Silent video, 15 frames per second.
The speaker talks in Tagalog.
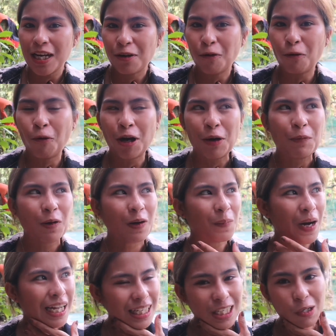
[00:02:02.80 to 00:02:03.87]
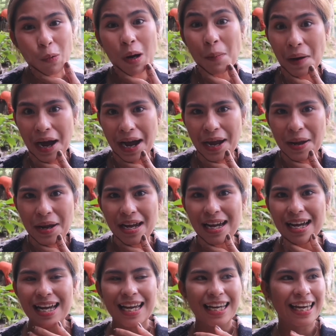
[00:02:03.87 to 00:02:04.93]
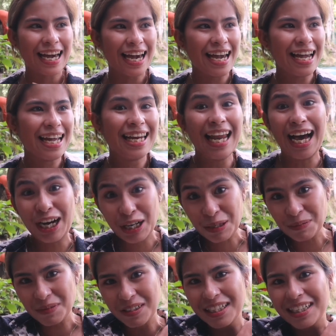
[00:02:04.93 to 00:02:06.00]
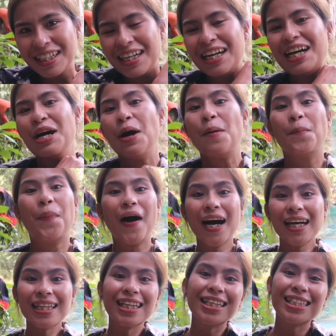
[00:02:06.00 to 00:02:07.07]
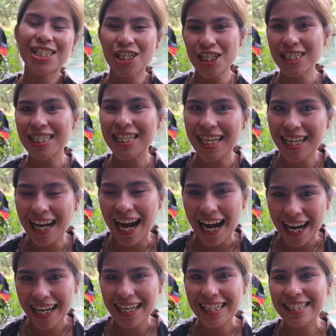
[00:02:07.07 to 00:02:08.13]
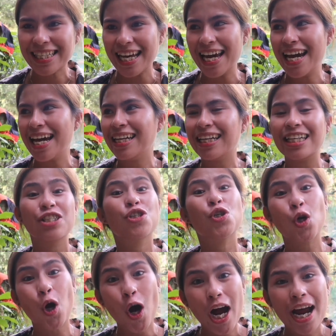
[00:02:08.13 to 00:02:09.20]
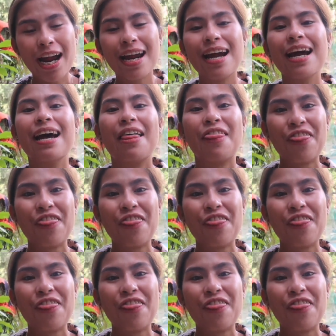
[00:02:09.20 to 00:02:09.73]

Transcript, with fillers: maligo ko kay Murag. Mahadla ko kamay. Kay Laom. But, let's just see guys and enjoy